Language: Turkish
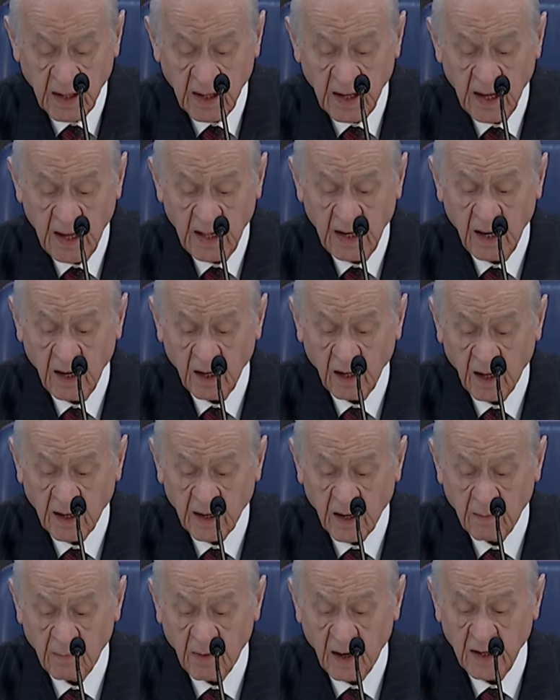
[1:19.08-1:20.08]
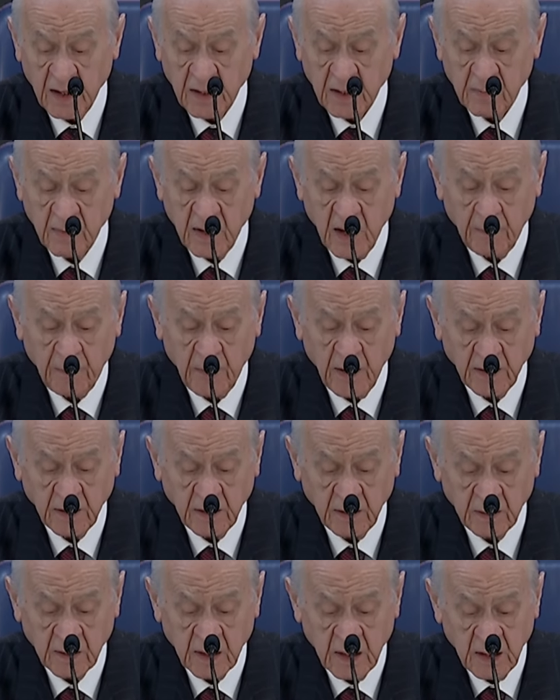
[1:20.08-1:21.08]
helal haram ayrımı
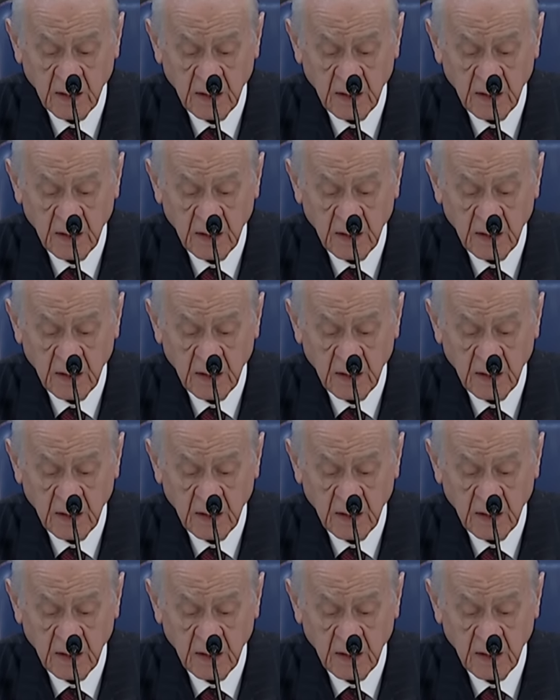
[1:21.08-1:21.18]
yapanın